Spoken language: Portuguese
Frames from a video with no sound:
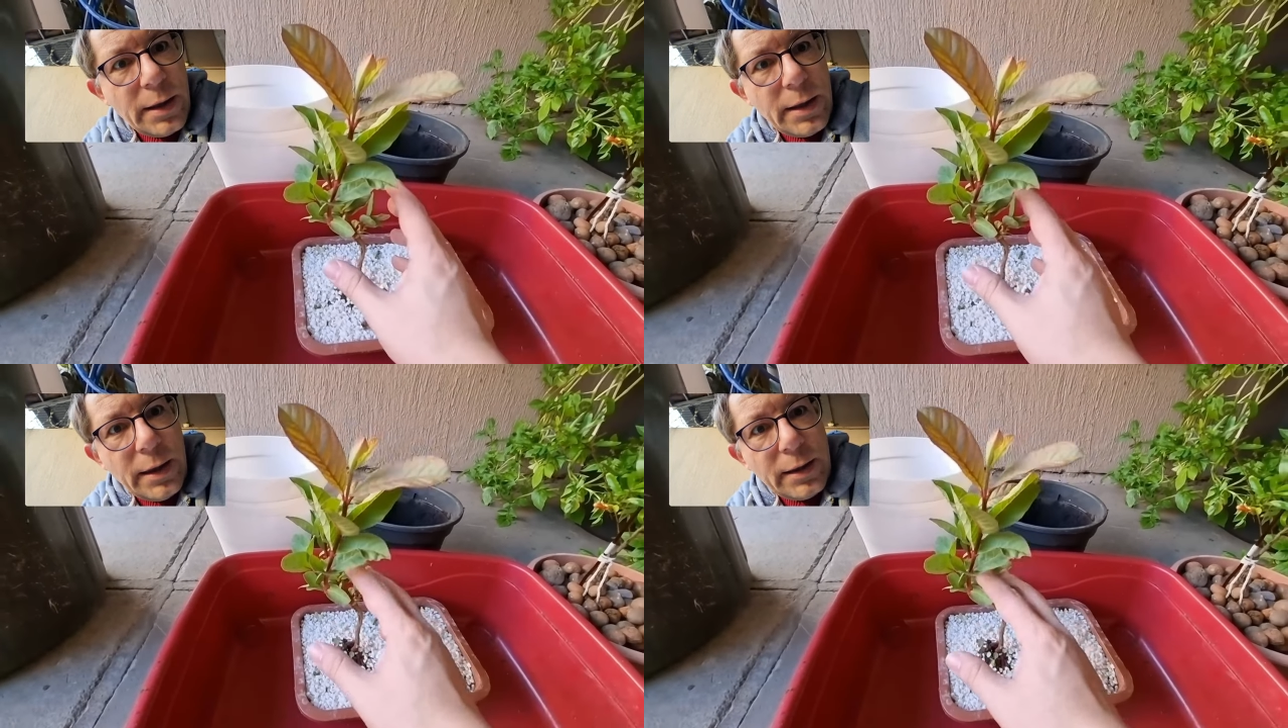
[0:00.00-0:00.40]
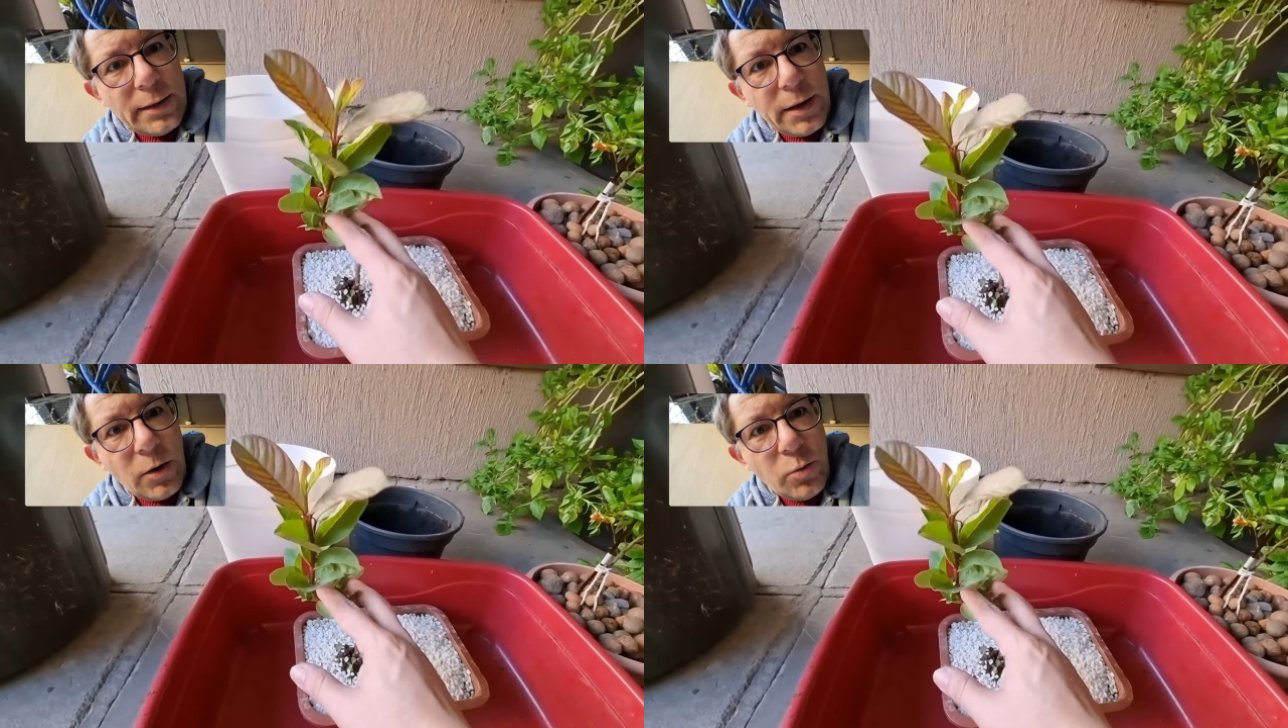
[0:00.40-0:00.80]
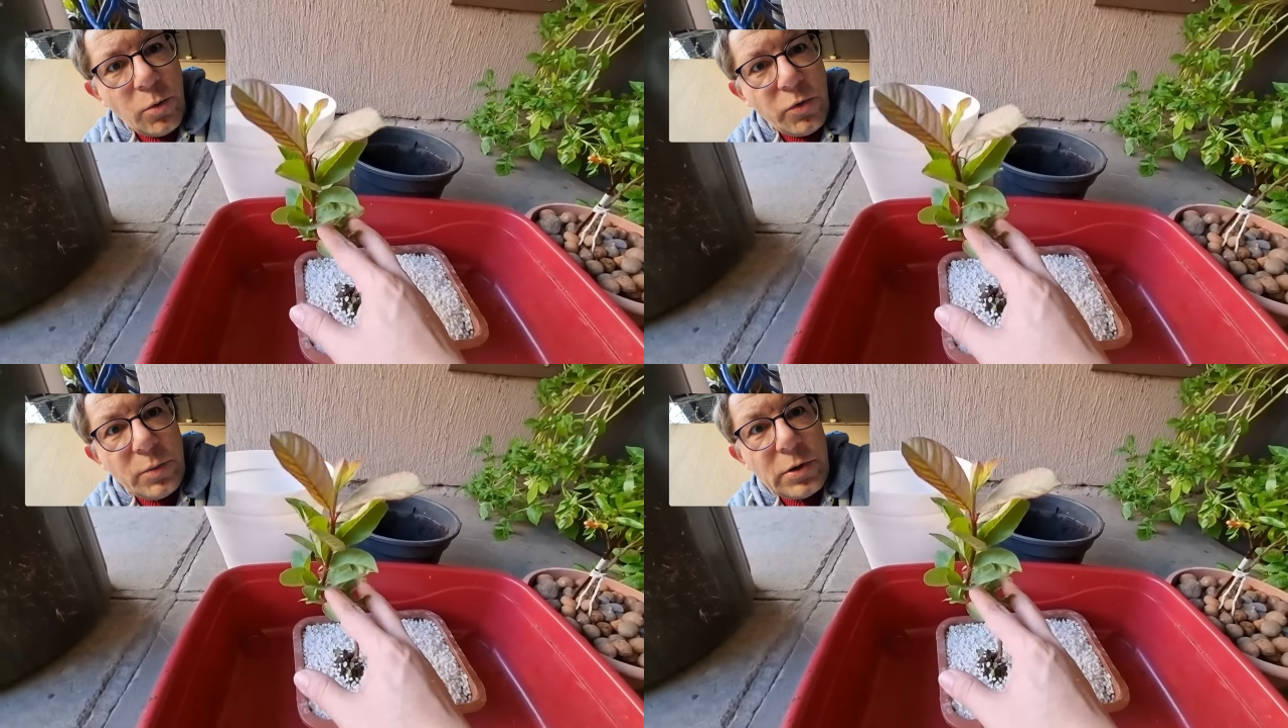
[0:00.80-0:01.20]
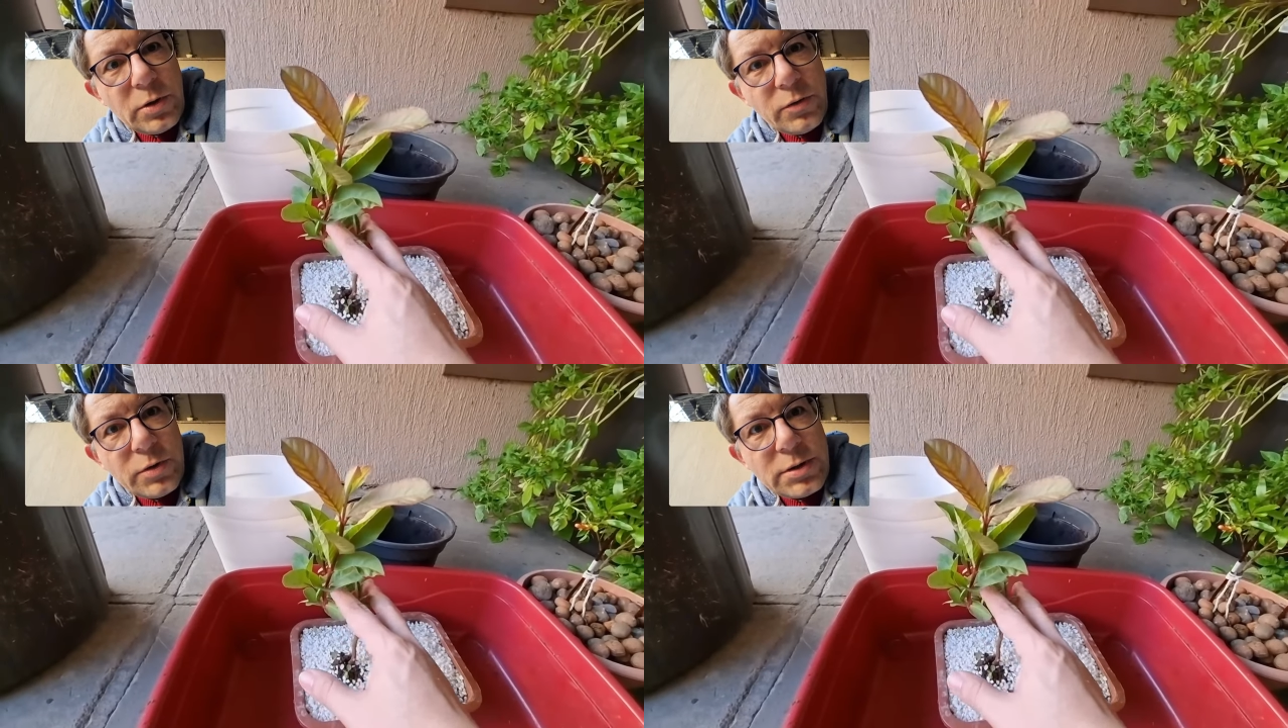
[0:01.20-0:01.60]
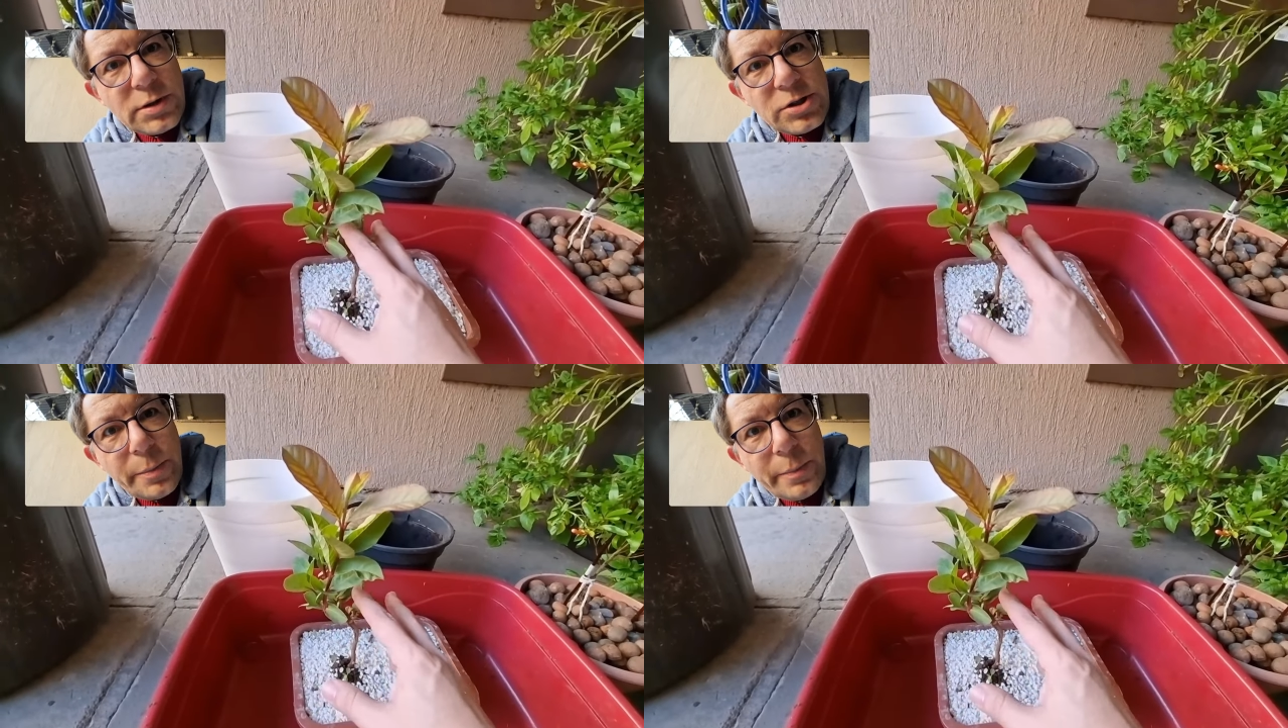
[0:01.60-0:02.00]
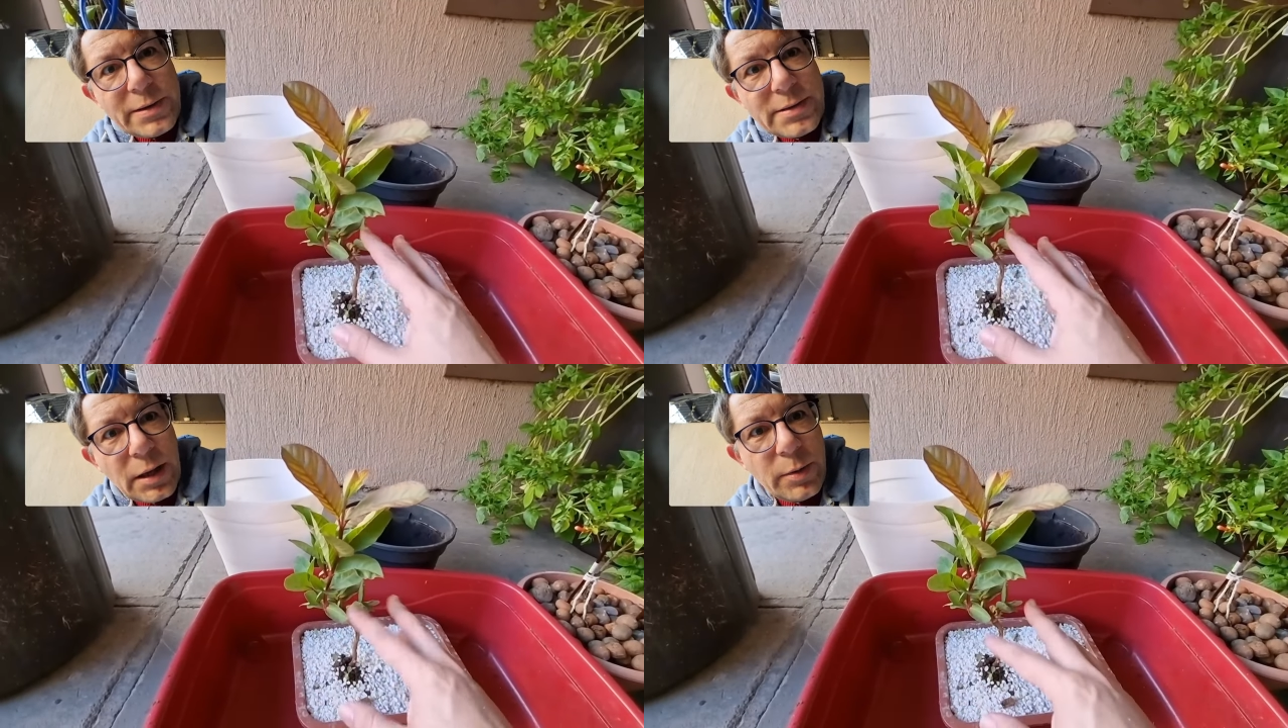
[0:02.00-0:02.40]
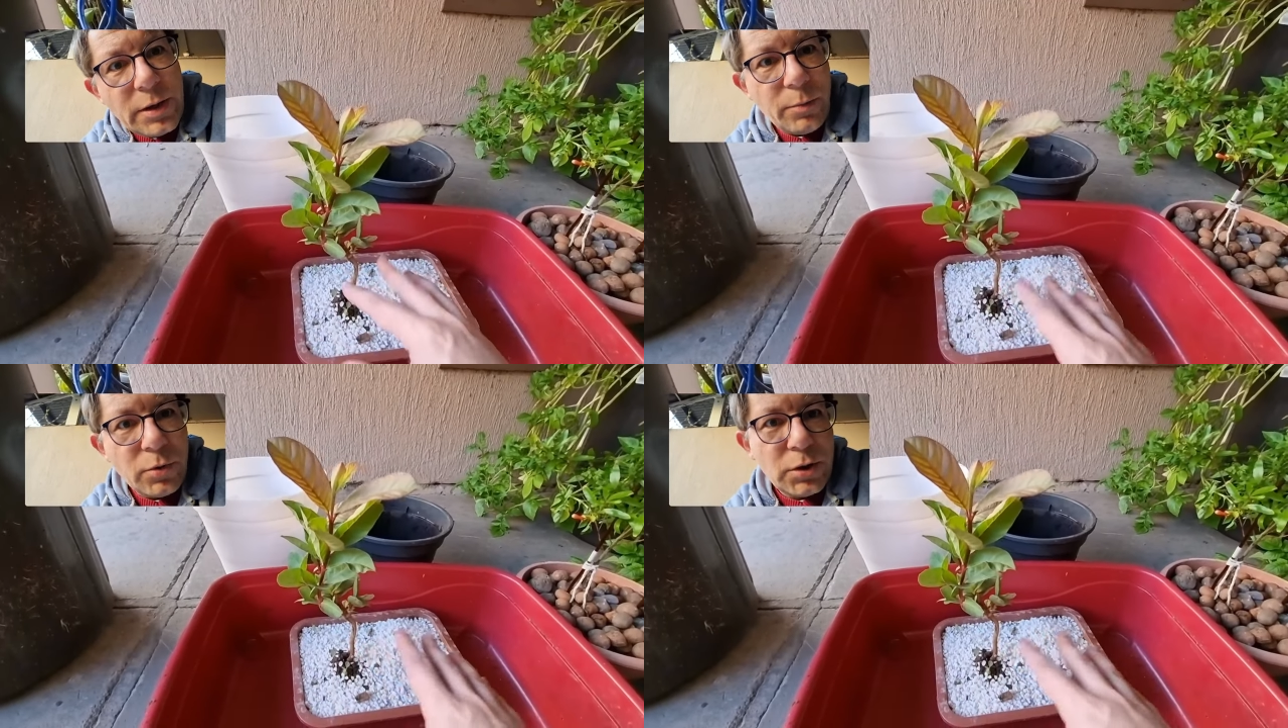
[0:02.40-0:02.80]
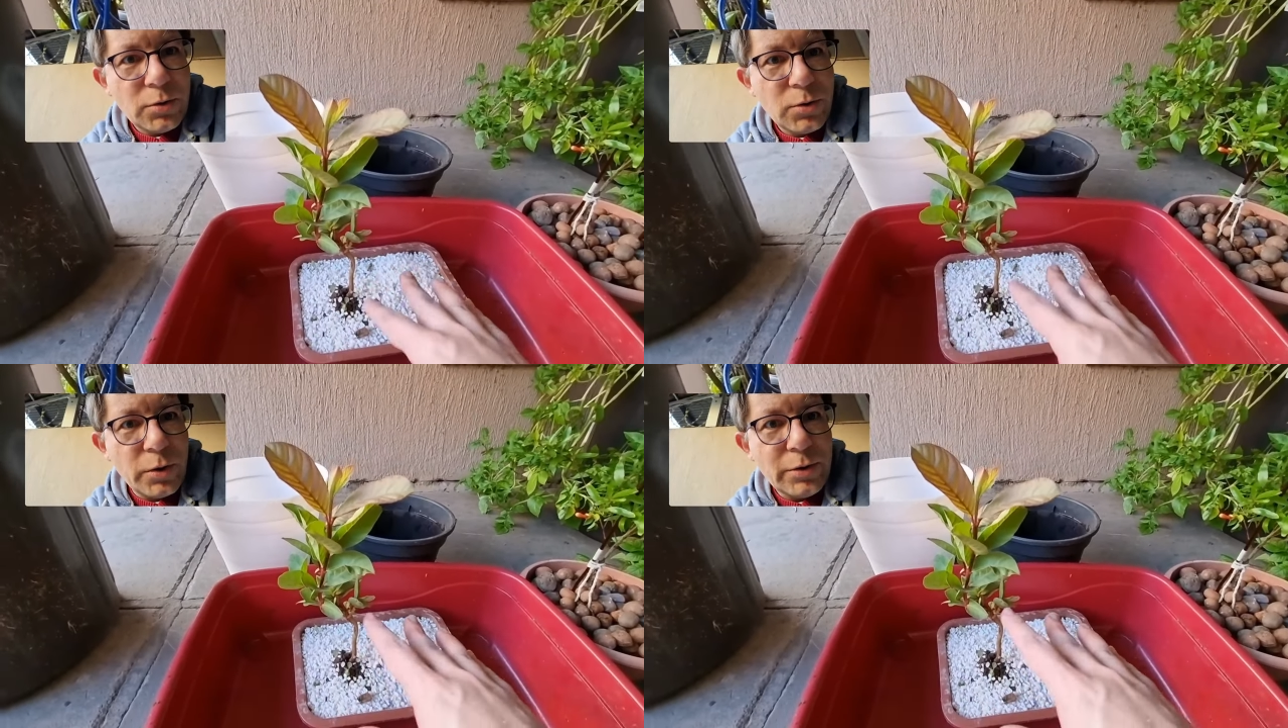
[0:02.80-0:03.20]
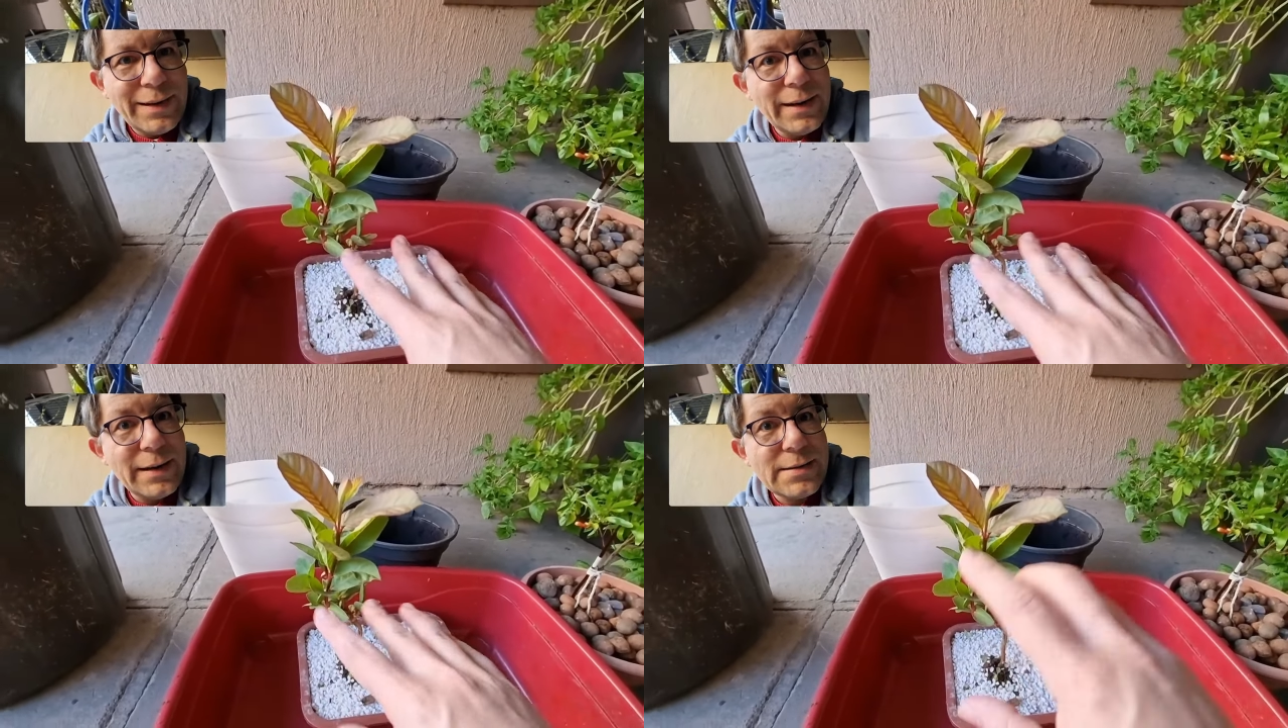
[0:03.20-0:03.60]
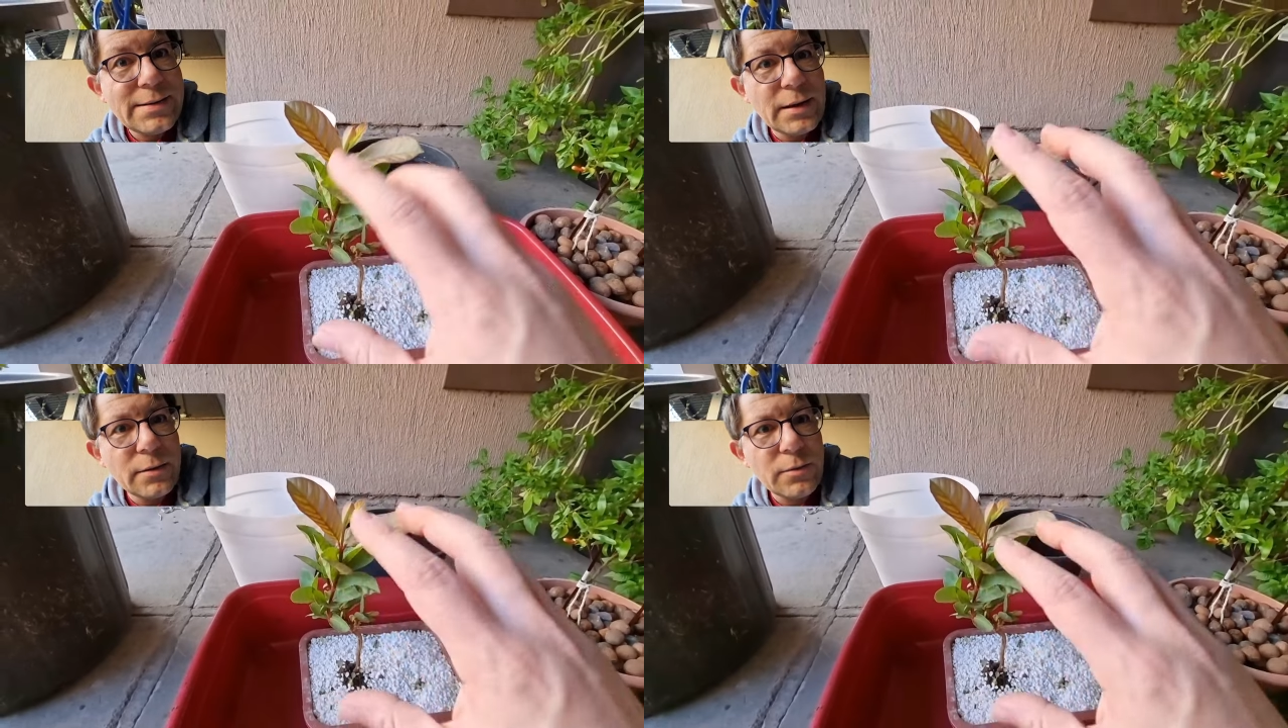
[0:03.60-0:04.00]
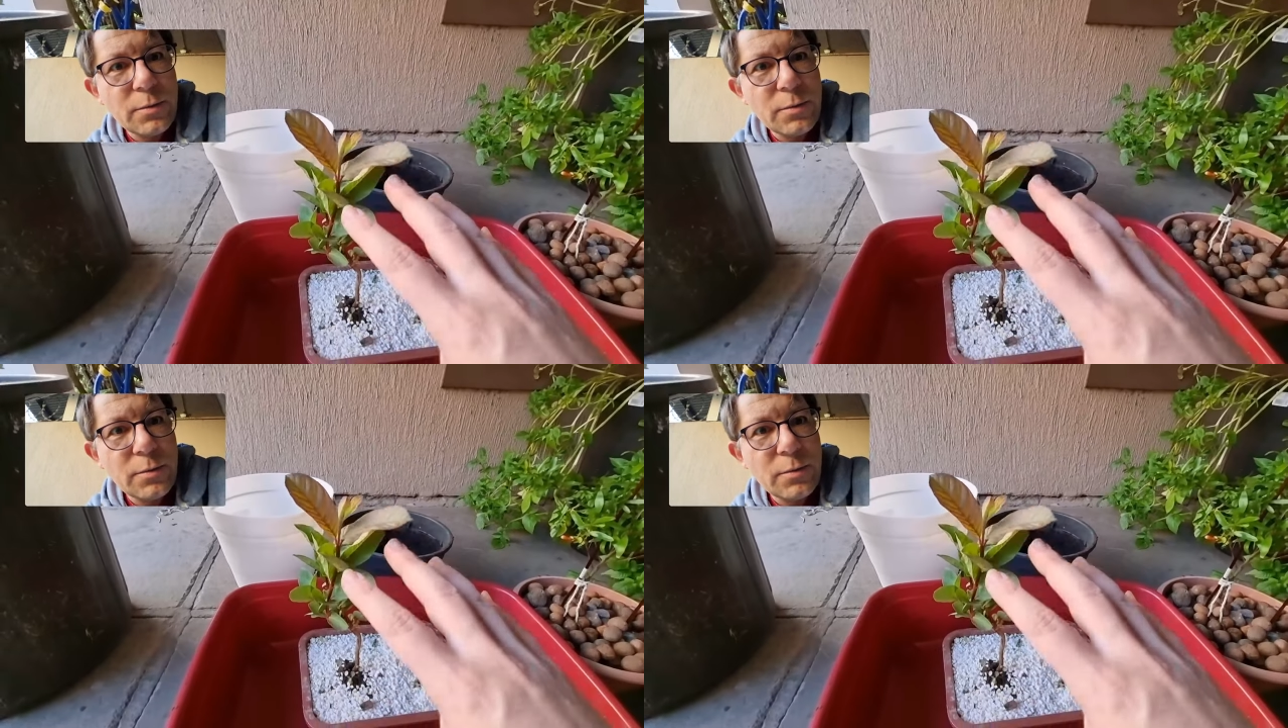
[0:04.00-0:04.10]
e que tem algum movimento que você já percebe que é bonito quando ela crescer.